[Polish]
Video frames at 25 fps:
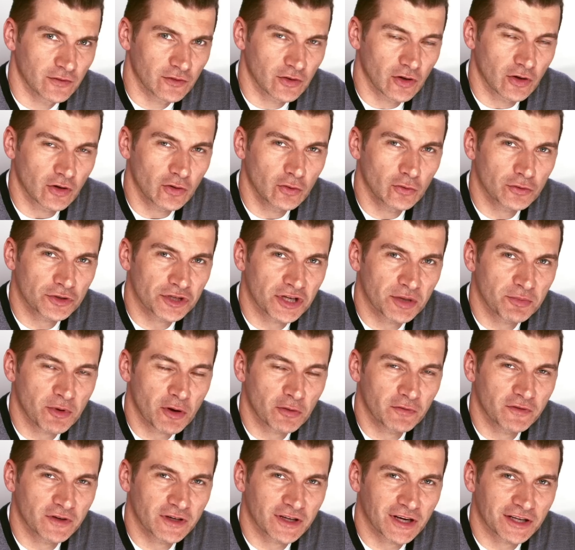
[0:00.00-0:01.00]
W konkursie
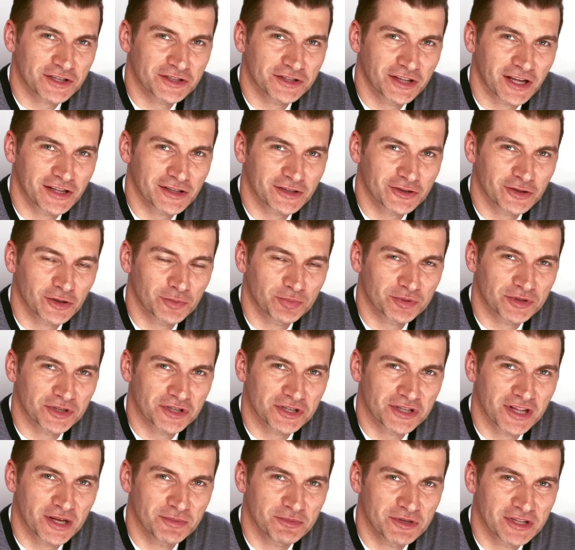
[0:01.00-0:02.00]
miał wygrać ten, kto
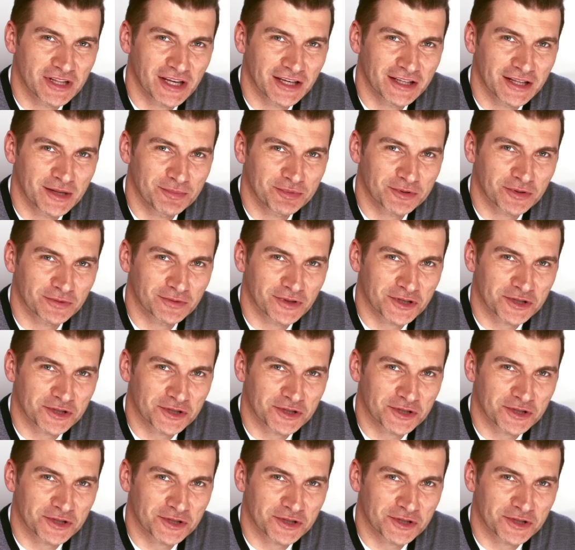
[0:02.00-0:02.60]
przyśle mi najlepszą,